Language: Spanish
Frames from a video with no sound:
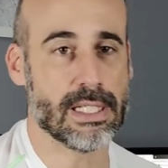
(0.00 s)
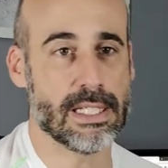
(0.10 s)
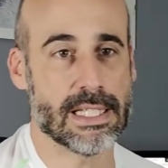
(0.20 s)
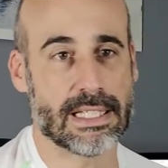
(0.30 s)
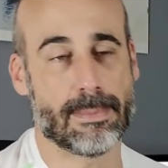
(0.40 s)

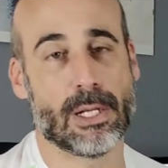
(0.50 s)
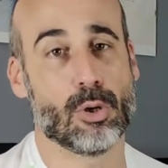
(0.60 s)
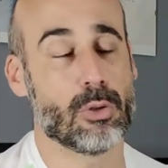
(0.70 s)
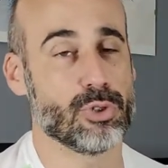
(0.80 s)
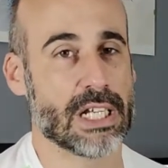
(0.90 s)
y esta
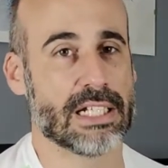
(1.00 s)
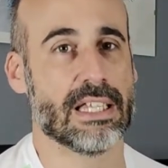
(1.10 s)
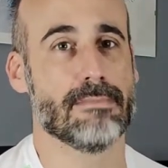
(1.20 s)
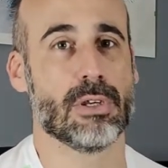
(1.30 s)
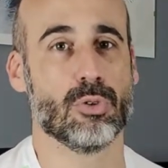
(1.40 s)
película de
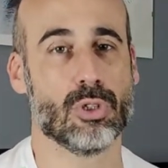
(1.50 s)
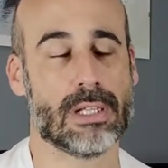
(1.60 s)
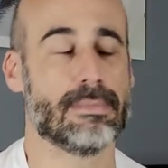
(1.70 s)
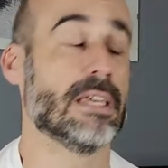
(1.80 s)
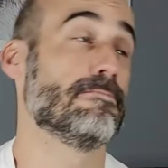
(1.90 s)
Uncharted me gustó
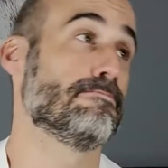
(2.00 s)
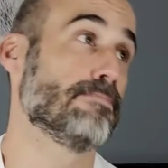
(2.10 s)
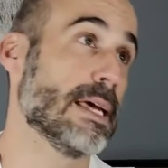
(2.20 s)
también,